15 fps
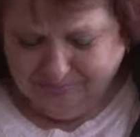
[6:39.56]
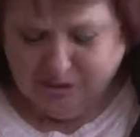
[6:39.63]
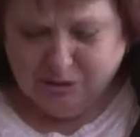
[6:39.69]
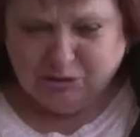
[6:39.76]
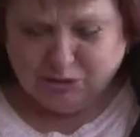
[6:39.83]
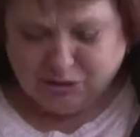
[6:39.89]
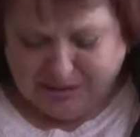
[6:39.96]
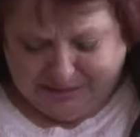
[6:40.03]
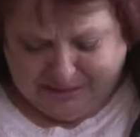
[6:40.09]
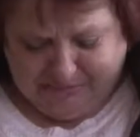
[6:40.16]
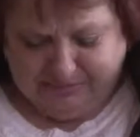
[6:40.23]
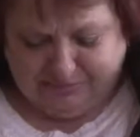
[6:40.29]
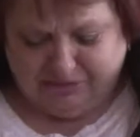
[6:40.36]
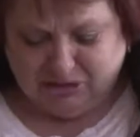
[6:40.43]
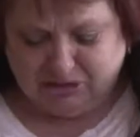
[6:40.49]
Неужели
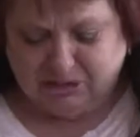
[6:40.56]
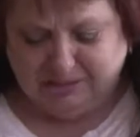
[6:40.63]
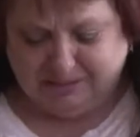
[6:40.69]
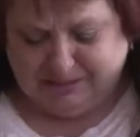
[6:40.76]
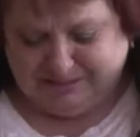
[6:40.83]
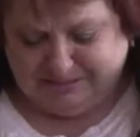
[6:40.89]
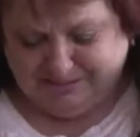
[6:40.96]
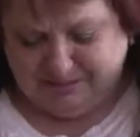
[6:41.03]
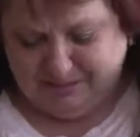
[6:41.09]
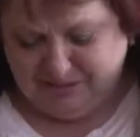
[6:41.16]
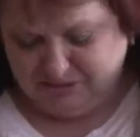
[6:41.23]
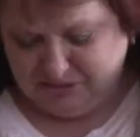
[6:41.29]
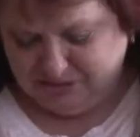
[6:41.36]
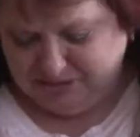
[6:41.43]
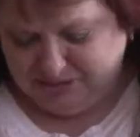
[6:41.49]
вам не жалко
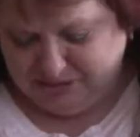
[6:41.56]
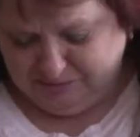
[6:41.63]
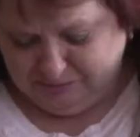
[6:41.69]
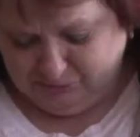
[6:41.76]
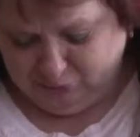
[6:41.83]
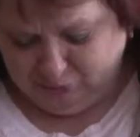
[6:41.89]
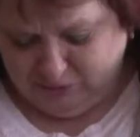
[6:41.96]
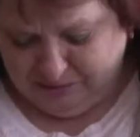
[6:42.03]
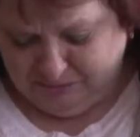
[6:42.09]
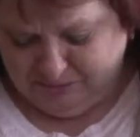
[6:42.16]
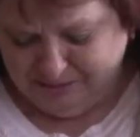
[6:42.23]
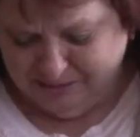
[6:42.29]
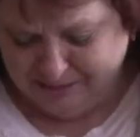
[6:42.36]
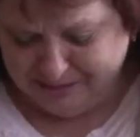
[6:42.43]
своих детей и внуков?